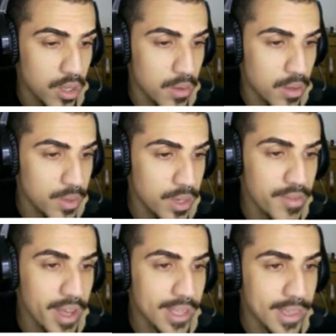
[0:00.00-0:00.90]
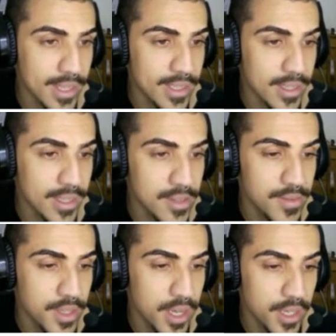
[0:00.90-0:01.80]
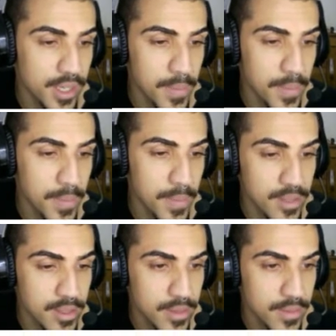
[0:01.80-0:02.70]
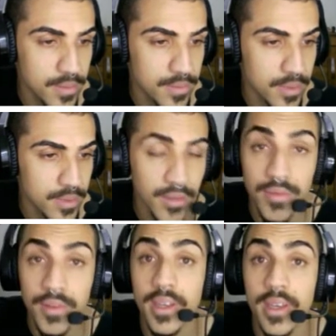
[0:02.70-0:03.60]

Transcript: eu queria ver a data desse vídeo aqui, mas enfim,